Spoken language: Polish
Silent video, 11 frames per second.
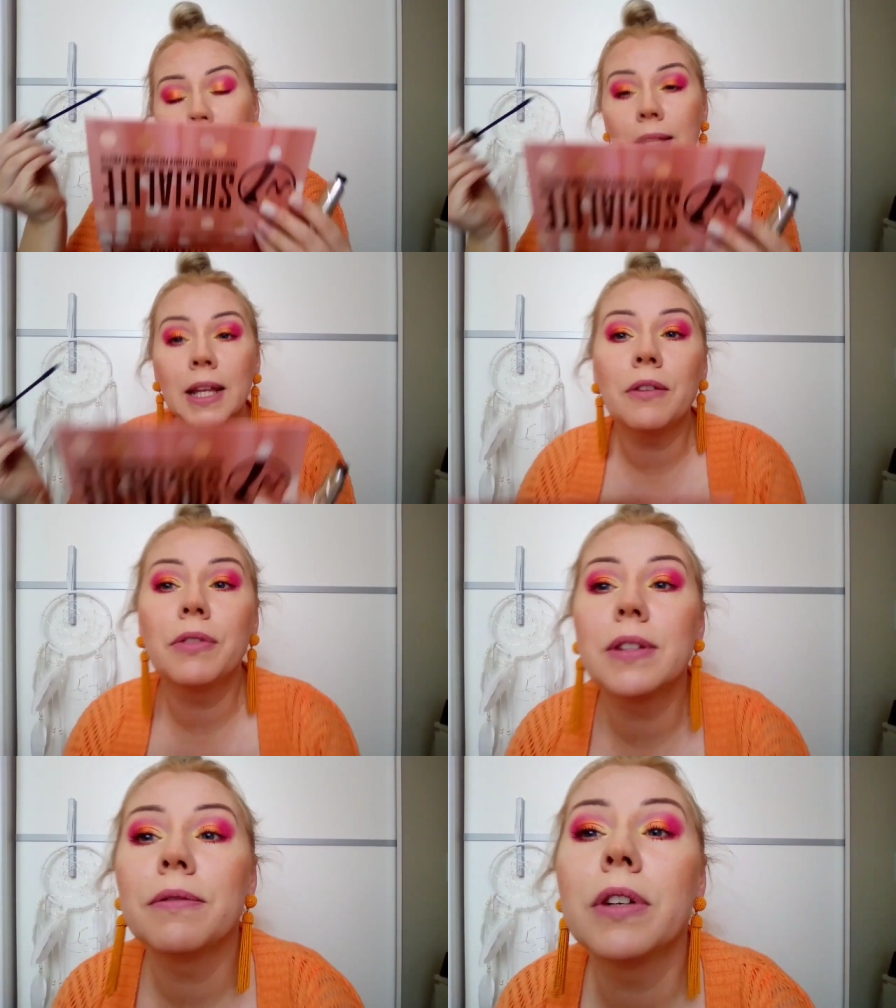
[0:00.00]
tak
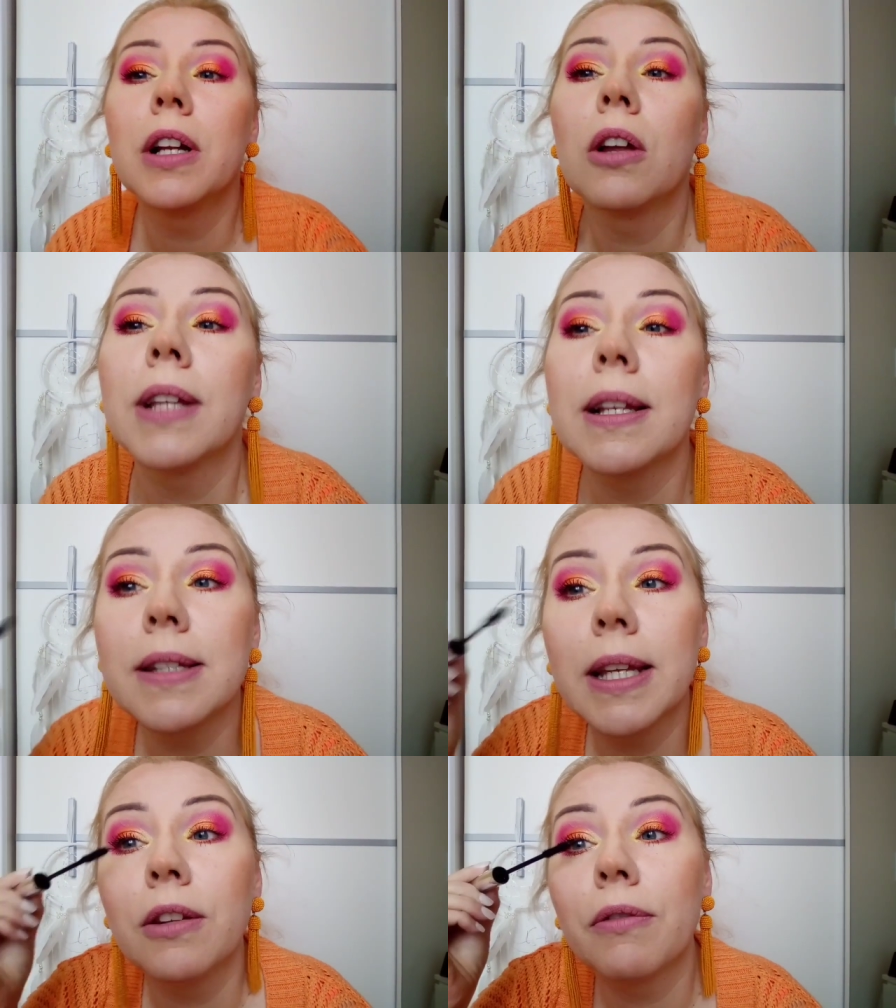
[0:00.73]
wy wygląda z
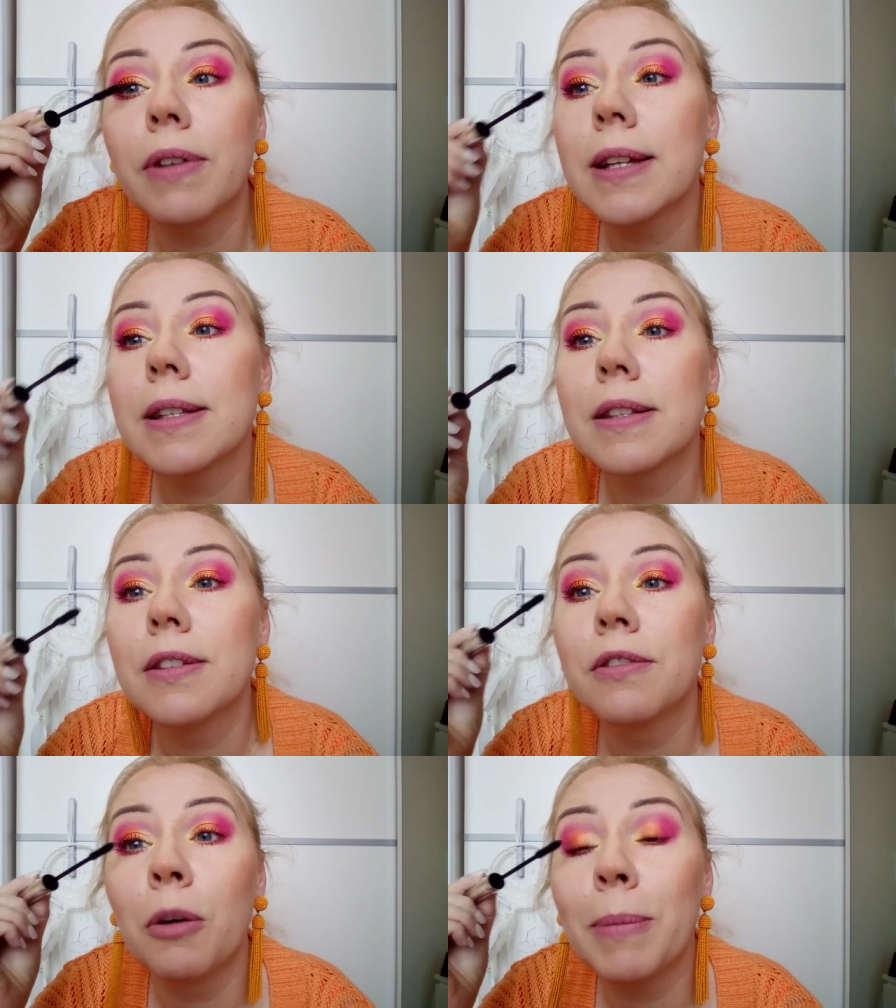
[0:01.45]
jedną warstw z
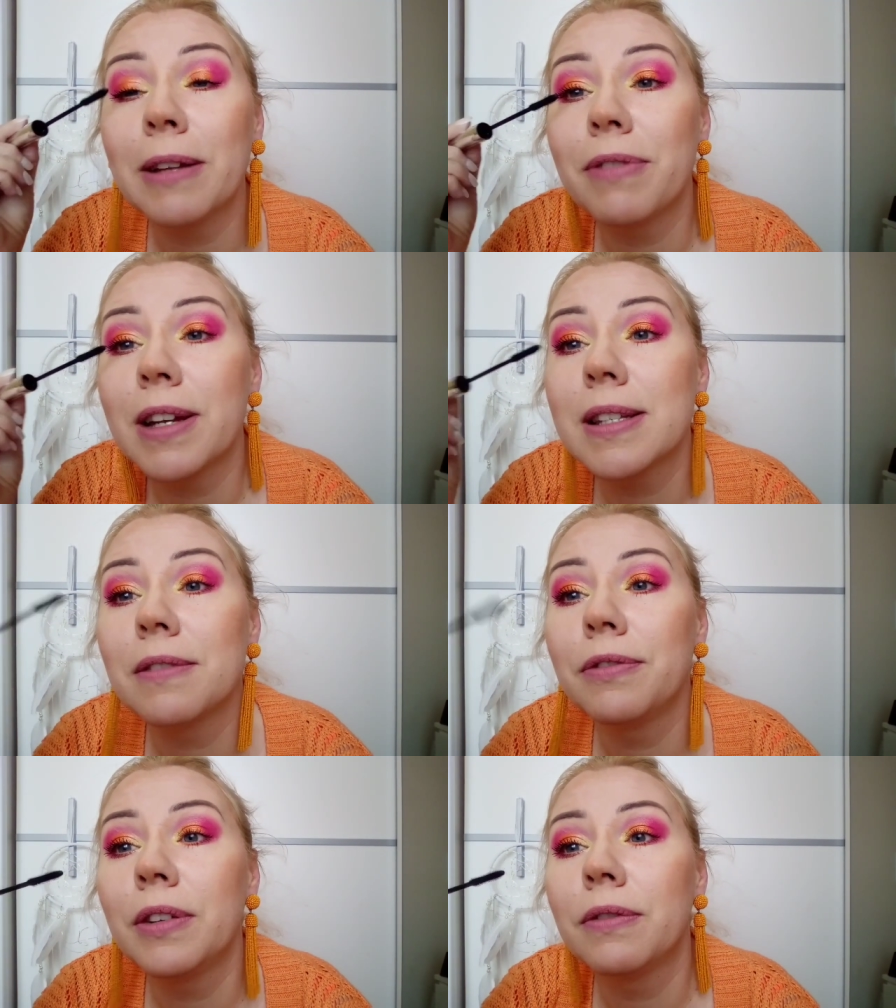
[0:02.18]
dwoma
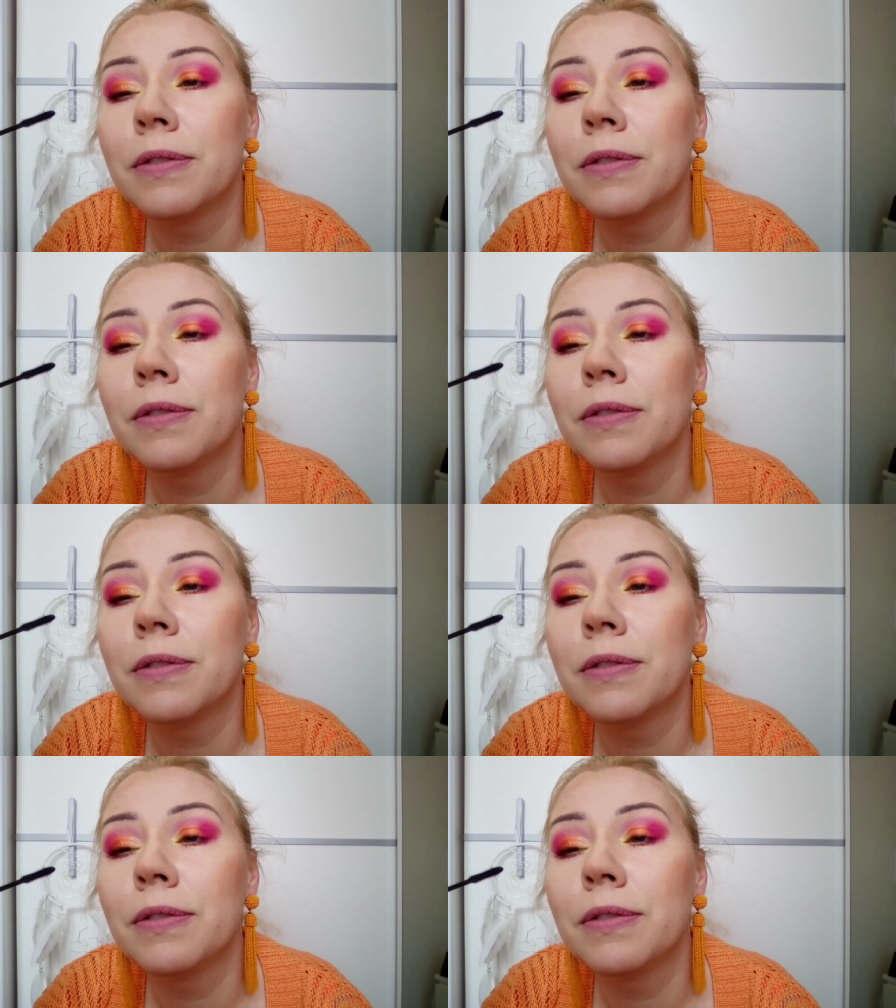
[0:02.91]
warstw,